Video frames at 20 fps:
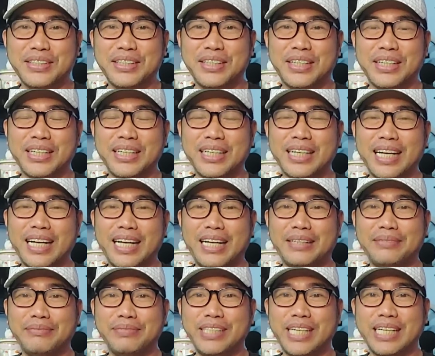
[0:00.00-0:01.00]
no,
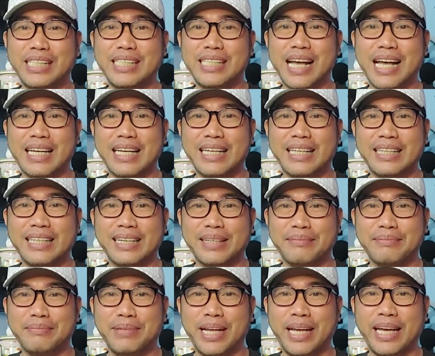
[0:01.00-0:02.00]
um, dyan sa aking
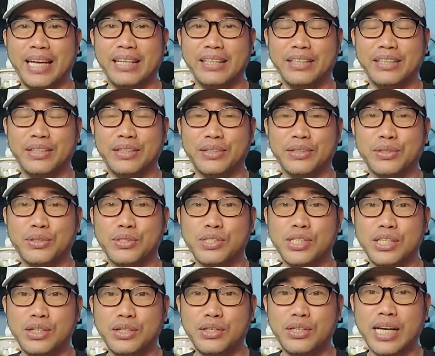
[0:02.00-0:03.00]
thumbnail, no, kung
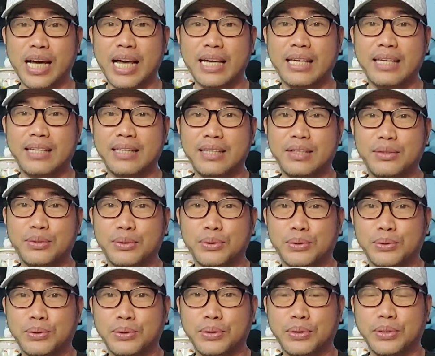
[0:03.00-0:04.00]
sino yung aking
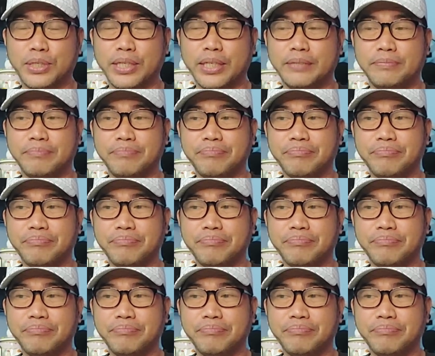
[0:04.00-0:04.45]
tinutukoy.